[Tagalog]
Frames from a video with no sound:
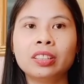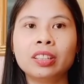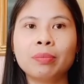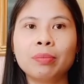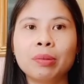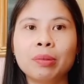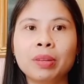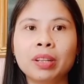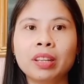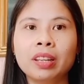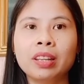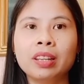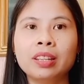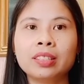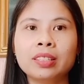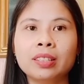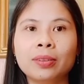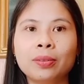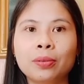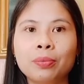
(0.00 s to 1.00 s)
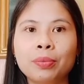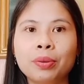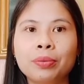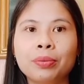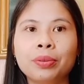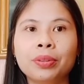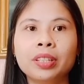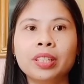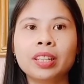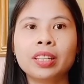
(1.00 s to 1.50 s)
kapag mag-LS ako
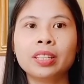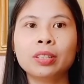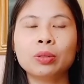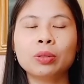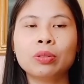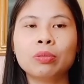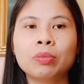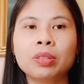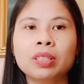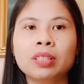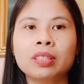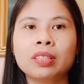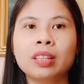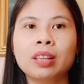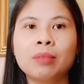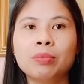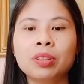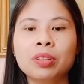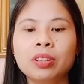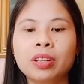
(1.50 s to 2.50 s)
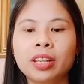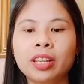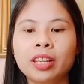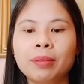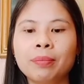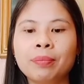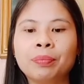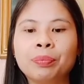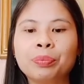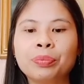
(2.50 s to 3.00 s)
before. Thank you so much sis MG Dayem.